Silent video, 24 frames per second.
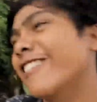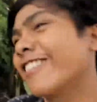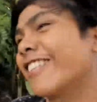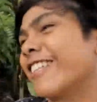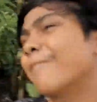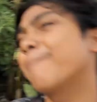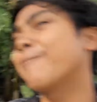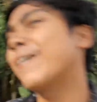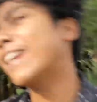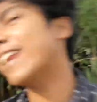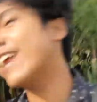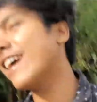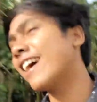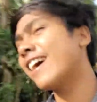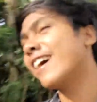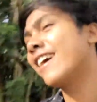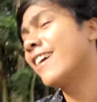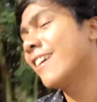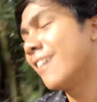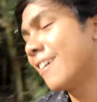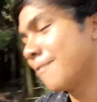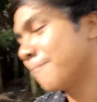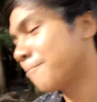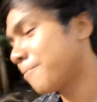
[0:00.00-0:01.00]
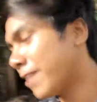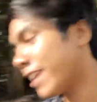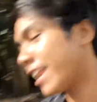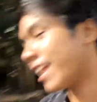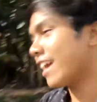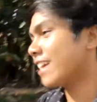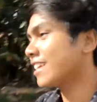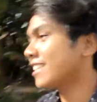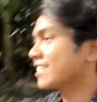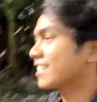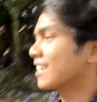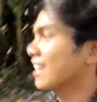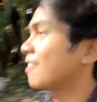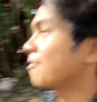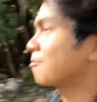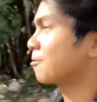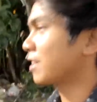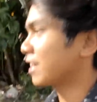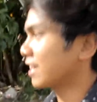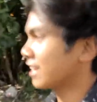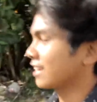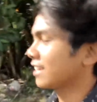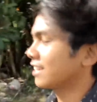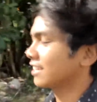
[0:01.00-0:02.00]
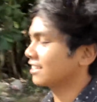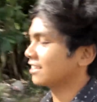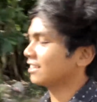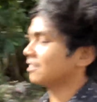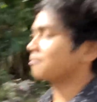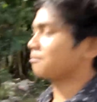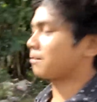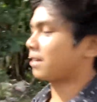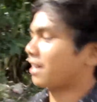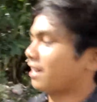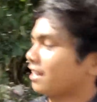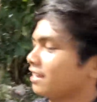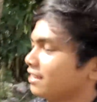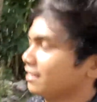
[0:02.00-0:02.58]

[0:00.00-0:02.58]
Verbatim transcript: din para parehas kami, 'di ba?